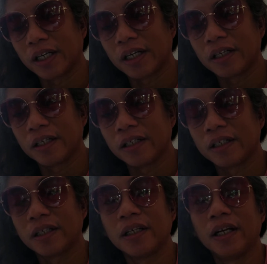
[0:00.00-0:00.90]
talagang
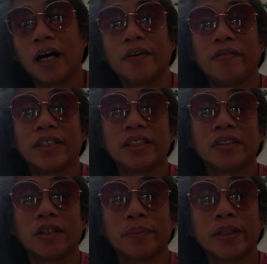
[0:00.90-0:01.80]
advice
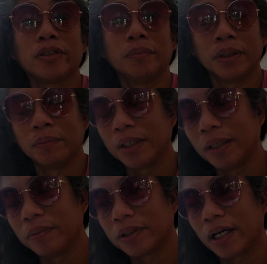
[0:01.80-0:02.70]
dito, advice ang
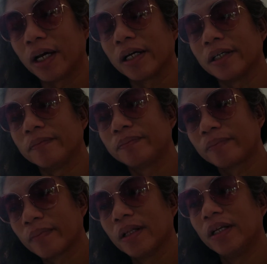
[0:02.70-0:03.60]
binibigay mo sa akin.
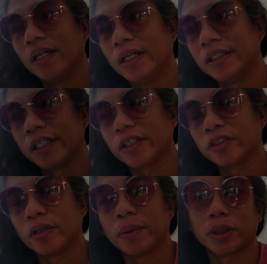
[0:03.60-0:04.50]
Thank
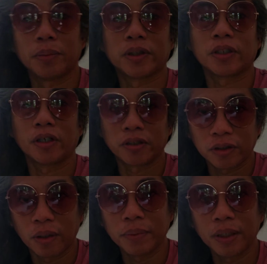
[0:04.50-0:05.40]
you so much, Mr.
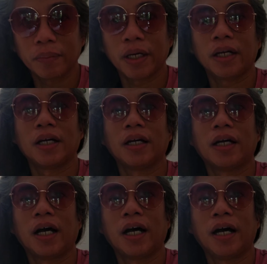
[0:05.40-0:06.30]
Tom Hipe.
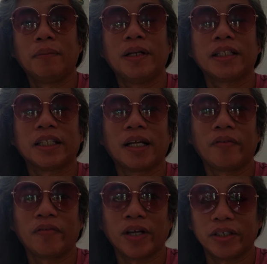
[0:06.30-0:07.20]
Belated
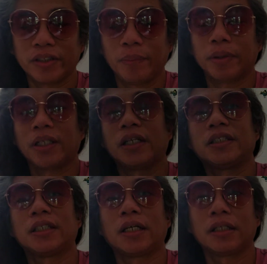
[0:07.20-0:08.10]
Happy Father's Day. Pati rin
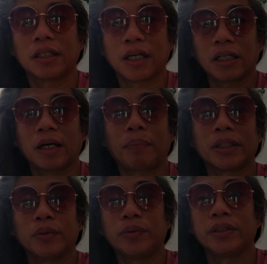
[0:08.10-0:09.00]
sa ka- ka-
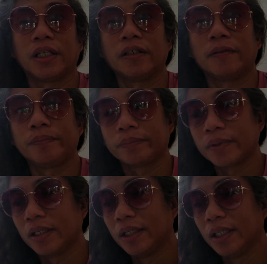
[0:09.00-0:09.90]
kapatid mo si ano,
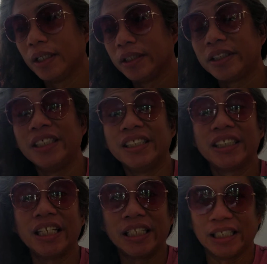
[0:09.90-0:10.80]
Chin
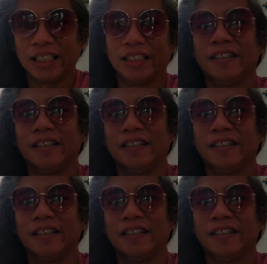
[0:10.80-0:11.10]
Chin.